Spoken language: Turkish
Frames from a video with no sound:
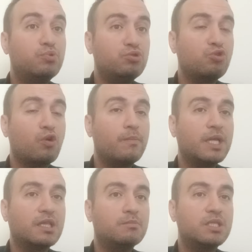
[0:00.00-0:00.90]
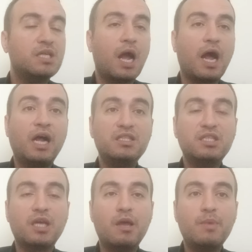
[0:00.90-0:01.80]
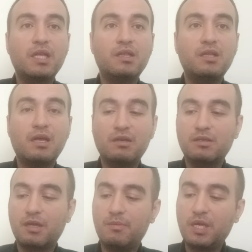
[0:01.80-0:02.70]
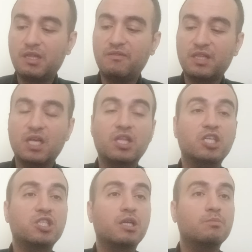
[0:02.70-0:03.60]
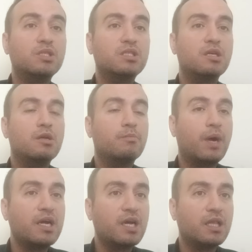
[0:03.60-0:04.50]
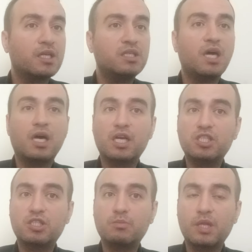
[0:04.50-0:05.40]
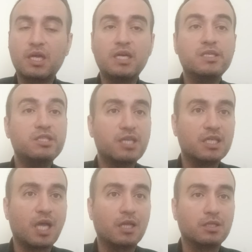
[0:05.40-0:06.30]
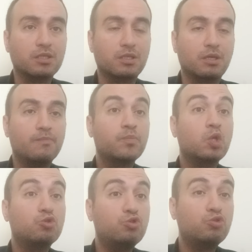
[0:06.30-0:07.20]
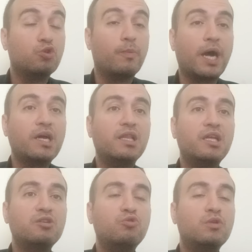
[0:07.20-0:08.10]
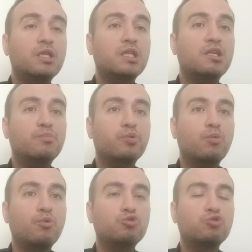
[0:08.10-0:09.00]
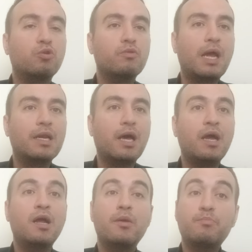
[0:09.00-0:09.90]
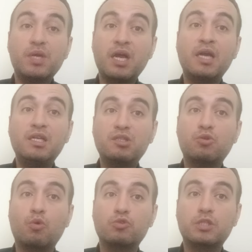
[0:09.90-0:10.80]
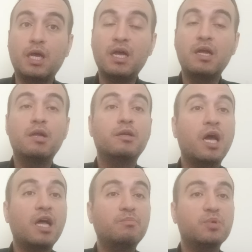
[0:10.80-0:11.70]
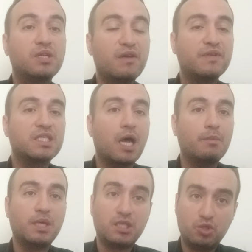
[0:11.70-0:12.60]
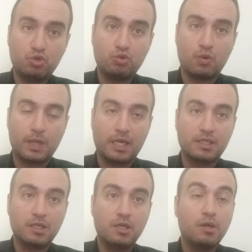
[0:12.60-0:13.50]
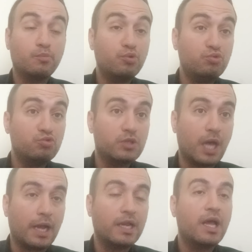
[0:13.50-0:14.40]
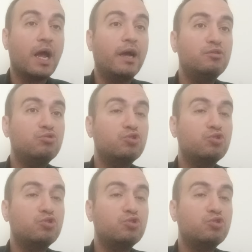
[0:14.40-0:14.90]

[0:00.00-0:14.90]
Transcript: birçok emeklimiz artık emekliler, emekli vatandaşlarımız bankaların araştırmalara hız kazandırdı. Çünkü bankaların ödedikleri promosyonlarla bir aylık da olsa rahat bir nefes almak istiyorlar. Bu yüzden en